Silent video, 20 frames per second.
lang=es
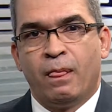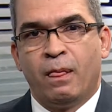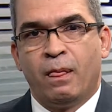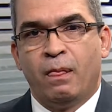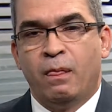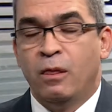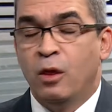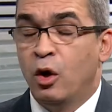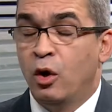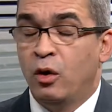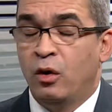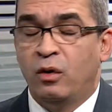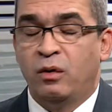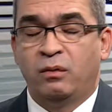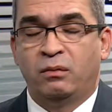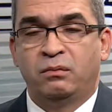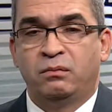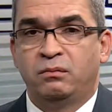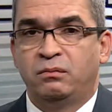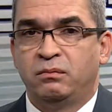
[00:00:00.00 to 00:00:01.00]
No.
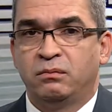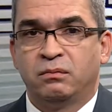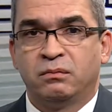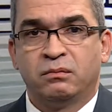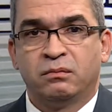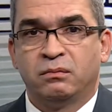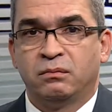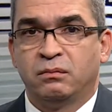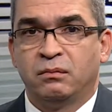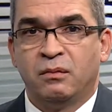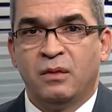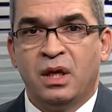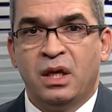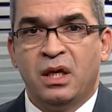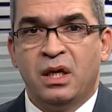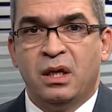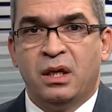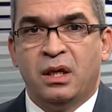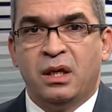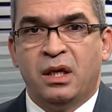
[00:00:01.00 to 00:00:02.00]

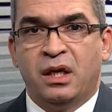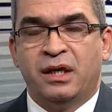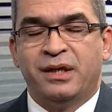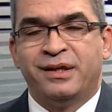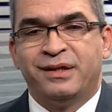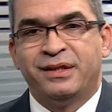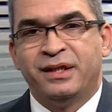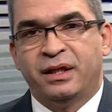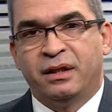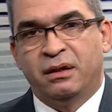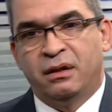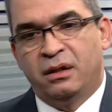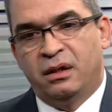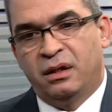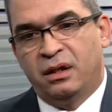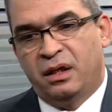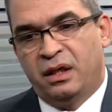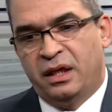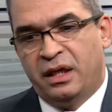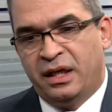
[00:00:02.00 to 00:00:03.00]
Es decir,
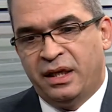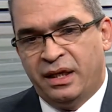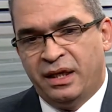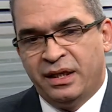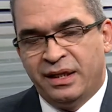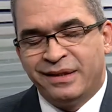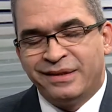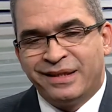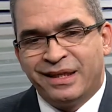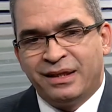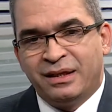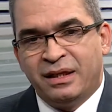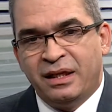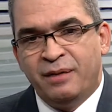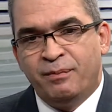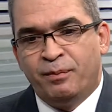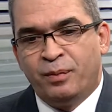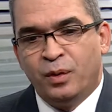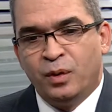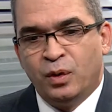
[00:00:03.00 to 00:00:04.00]
e, e, ese
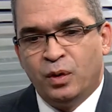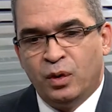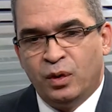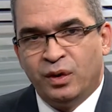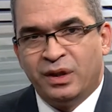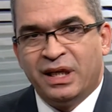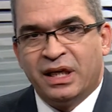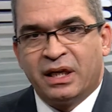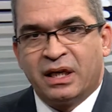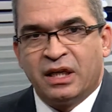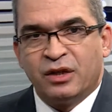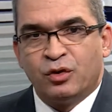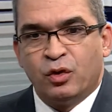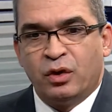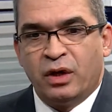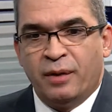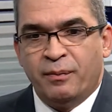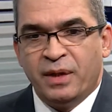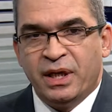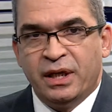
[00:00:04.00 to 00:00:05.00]
tipo de
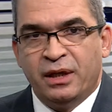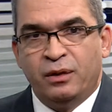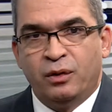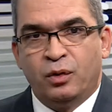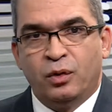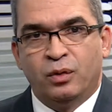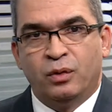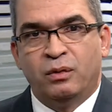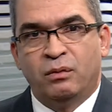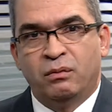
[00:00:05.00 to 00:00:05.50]
razonamiento